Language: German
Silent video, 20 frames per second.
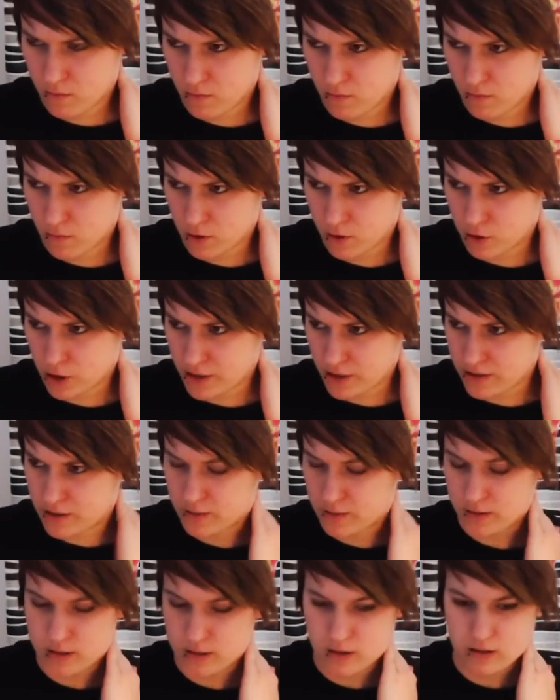scheiße, jetzt
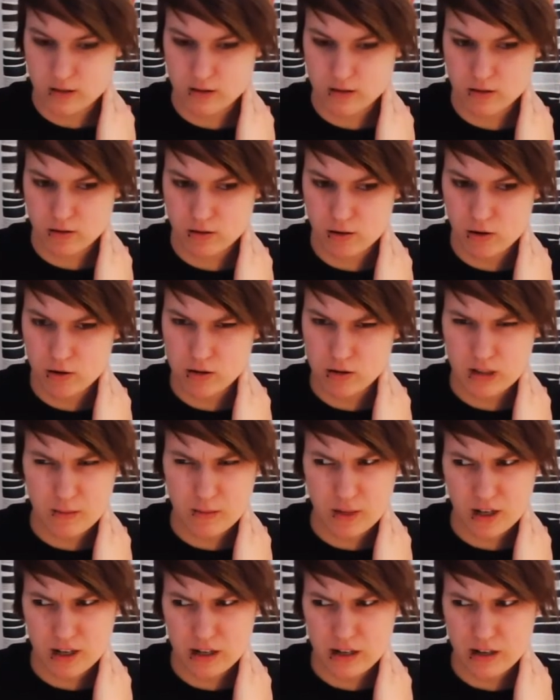war ich eine
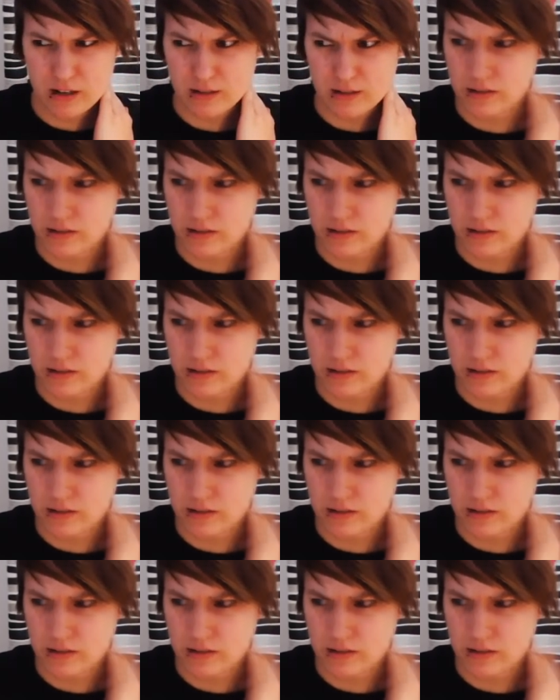Lochkamera, heißen die,